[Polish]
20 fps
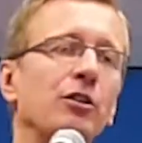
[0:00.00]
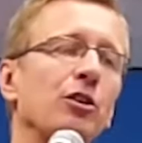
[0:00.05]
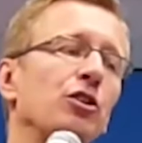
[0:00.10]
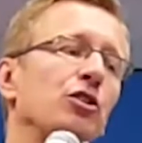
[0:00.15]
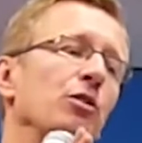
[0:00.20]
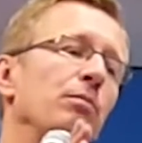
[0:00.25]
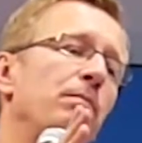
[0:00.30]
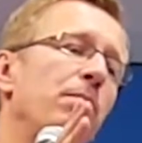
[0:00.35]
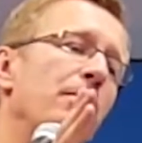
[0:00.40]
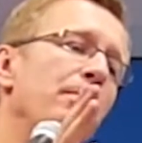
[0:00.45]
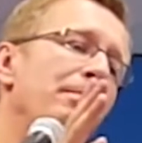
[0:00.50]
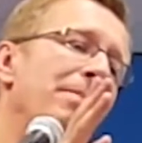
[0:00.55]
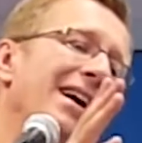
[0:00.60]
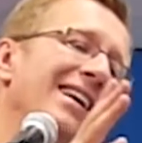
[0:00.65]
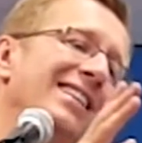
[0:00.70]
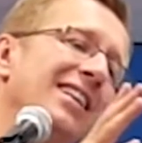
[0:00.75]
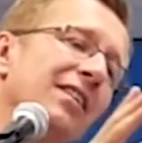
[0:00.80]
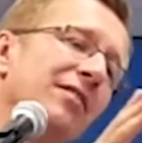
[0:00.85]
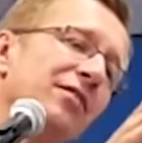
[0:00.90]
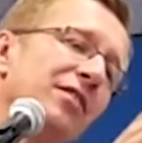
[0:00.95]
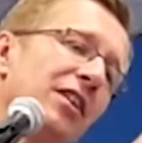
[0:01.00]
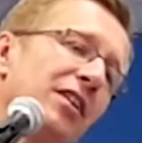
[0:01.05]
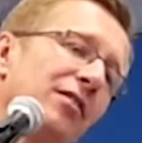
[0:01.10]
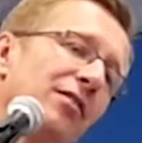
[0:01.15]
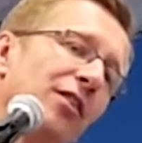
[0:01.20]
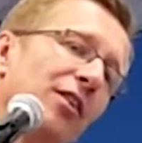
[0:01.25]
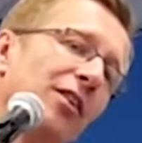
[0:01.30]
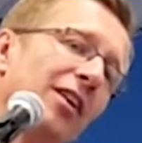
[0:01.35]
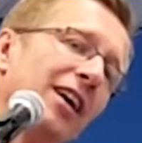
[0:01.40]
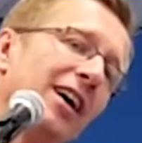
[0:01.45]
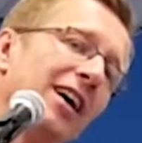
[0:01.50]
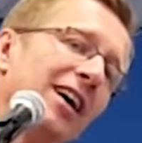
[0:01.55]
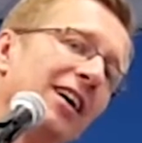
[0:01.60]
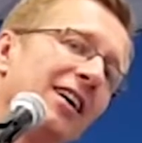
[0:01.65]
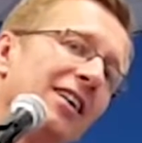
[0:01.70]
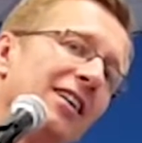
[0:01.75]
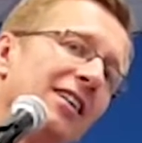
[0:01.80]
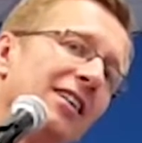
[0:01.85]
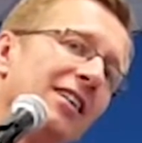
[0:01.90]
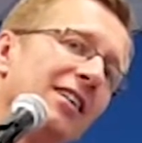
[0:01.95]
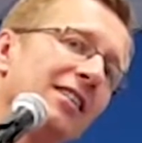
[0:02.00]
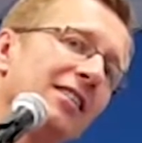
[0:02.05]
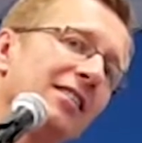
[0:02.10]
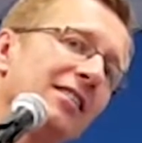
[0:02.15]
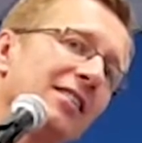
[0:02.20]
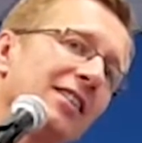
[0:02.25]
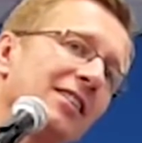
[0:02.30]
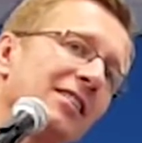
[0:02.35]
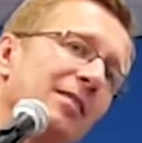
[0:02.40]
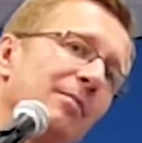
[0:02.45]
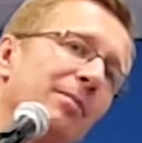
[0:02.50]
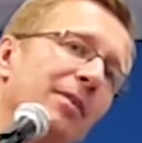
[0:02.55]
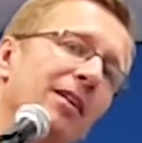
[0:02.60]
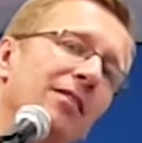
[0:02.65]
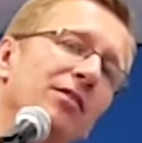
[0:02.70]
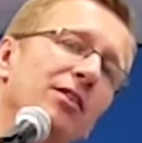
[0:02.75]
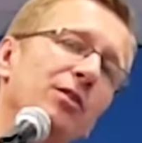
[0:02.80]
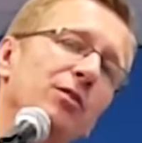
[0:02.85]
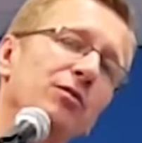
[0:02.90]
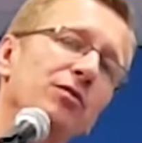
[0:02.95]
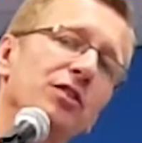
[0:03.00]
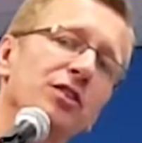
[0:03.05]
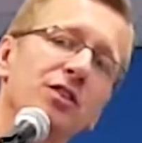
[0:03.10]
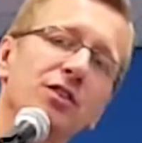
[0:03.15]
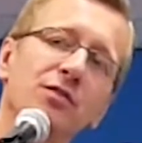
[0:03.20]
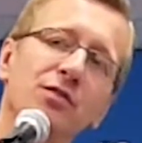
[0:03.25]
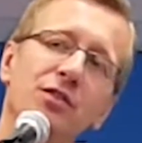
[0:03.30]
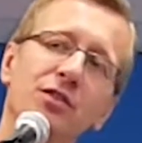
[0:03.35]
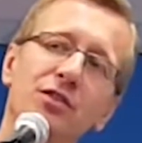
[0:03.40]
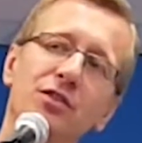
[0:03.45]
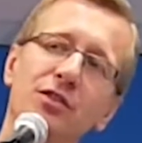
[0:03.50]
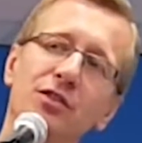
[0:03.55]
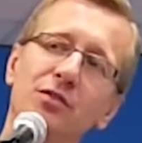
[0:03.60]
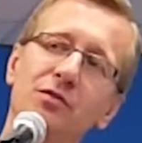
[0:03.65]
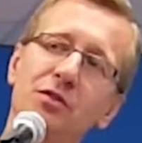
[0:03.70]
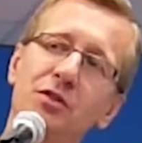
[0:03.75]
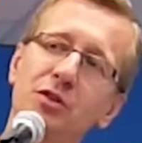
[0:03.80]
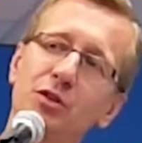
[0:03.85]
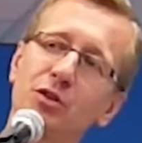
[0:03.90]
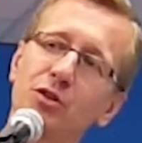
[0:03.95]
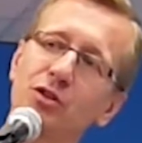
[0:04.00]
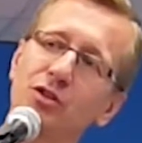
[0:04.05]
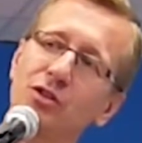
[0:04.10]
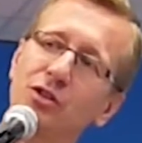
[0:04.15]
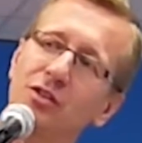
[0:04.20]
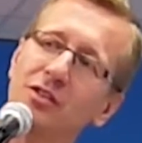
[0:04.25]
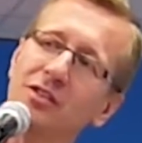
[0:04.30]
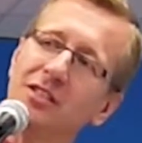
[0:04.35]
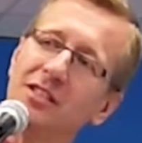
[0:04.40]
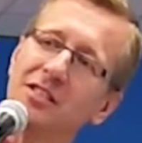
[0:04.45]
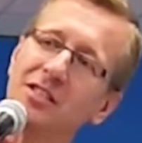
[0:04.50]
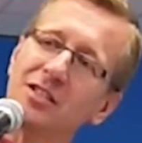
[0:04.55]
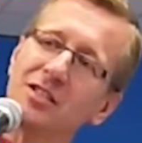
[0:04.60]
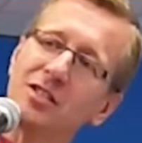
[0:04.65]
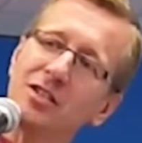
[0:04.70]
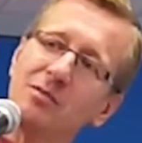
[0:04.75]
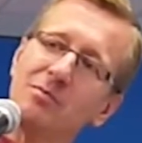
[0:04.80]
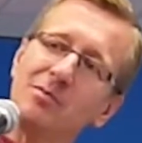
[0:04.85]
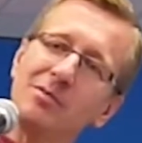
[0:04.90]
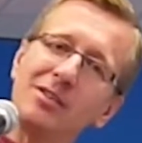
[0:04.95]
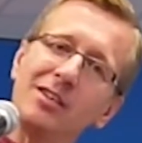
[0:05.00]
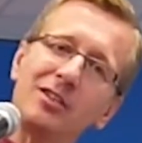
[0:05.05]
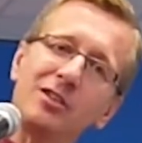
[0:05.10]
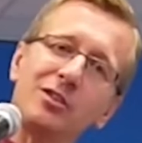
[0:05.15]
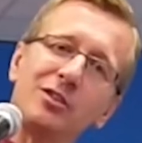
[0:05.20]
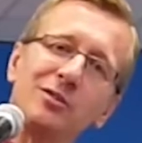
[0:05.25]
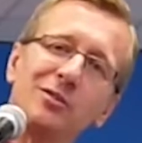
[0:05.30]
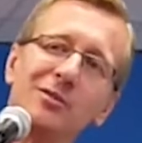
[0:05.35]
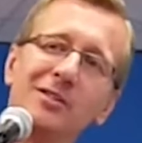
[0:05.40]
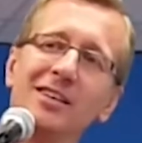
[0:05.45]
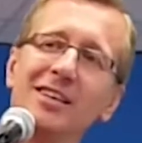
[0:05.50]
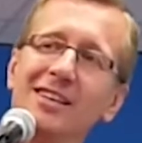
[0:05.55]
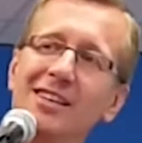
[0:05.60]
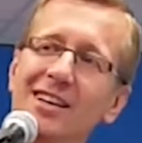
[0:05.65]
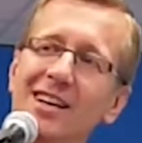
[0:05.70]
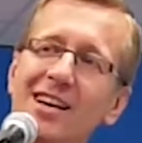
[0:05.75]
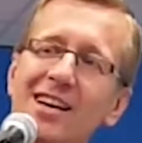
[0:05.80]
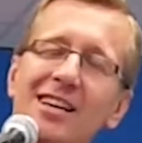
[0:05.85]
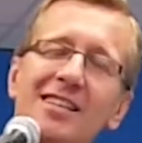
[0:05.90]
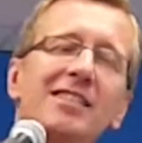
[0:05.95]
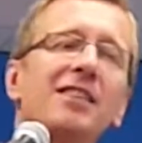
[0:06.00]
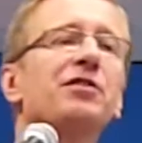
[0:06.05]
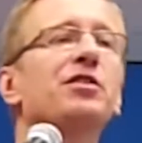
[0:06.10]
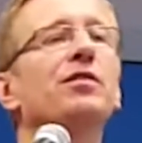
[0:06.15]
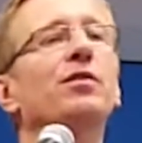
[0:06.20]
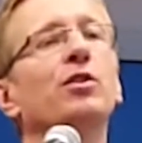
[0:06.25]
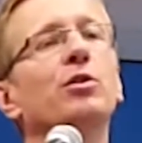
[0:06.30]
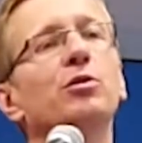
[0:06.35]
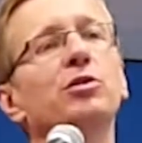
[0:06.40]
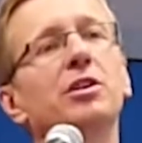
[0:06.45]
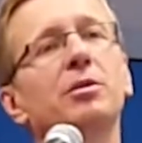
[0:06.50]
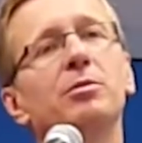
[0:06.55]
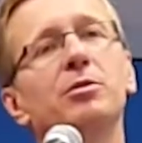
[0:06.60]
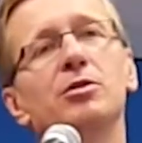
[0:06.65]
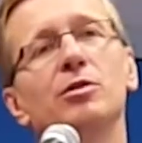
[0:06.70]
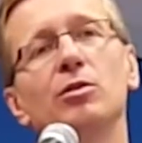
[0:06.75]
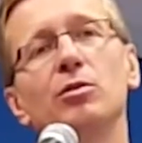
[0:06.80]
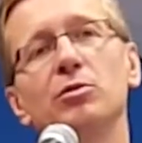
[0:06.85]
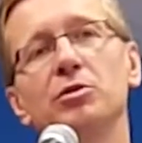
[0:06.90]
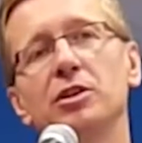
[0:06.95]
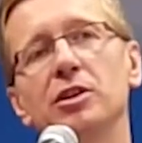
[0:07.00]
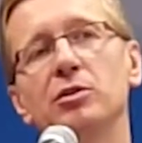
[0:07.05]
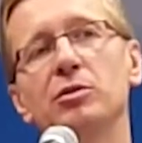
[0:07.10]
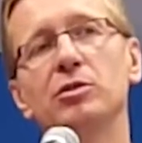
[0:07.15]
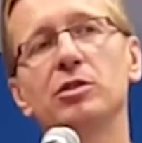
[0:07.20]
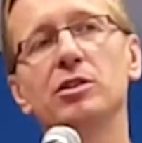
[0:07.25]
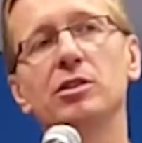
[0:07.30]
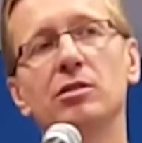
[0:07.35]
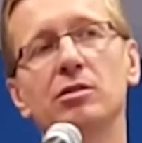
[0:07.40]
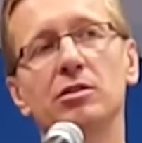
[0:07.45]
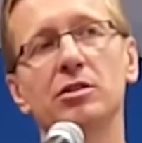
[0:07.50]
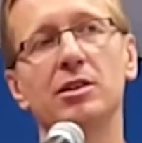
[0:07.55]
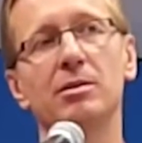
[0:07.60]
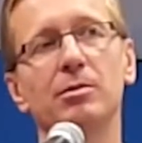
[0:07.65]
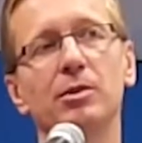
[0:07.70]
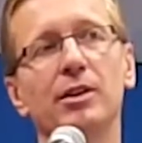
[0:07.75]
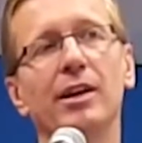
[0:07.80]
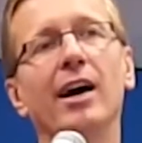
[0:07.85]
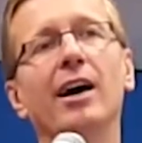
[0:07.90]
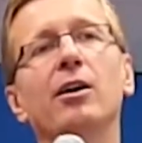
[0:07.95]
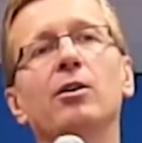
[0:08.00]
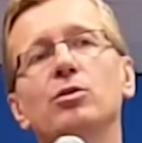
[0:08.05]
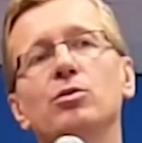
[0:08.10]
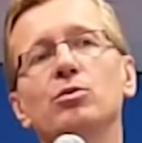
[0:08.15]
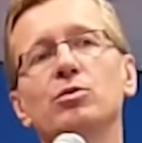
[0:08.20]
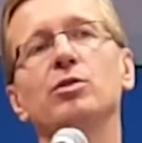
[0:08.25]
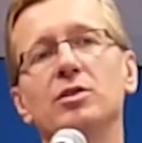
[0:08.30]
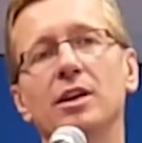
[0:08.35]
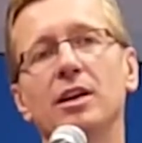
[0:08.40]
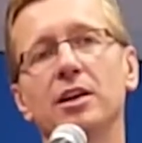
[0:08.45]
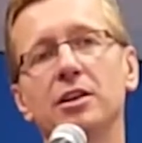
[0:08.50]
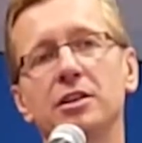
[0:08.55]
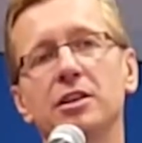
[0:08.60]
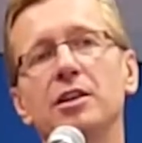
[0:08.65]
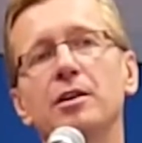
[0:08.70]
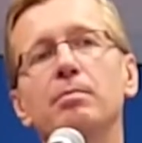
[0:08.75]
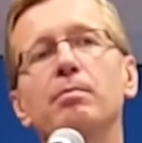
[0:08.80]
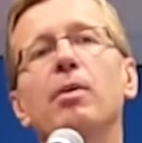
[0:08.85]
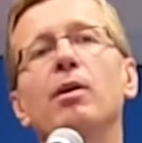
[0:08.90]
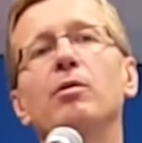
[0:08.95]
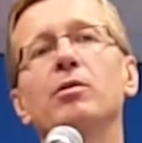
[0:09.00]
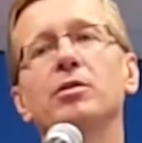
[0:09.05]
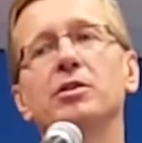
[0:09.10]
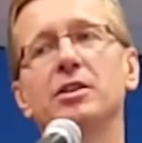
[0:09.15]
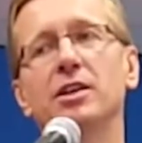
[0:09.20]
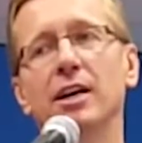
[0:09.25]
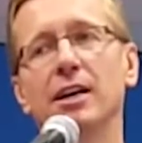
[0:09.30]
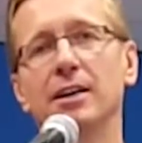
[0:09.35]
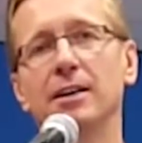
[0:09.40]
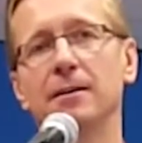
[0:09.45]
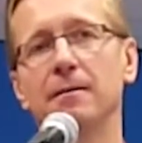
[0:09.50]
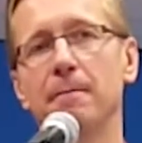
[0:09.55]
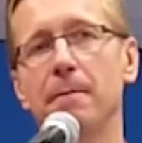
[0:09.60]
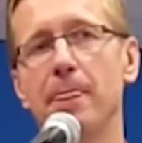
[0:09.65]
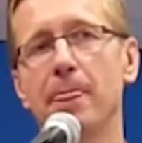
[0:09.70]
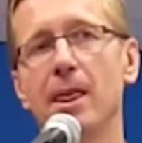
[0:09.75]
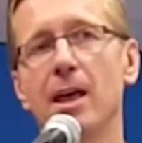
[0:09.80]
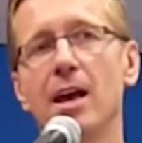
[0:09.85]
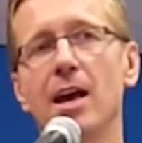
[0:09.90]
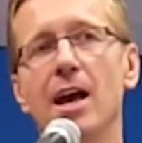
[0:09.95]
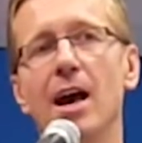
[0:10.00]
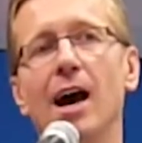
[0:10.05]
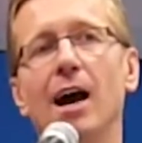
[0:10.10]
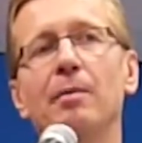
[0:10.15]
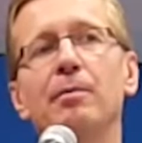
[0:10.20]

I ktoś, kto popada w niewolę, tak naprawdę również swoje środowisko ciągnie za sobą jak sznurek. Zawsze wokół ciebie są ludzie, którzy są od ciebie jakoś uzależnieni, połączeni.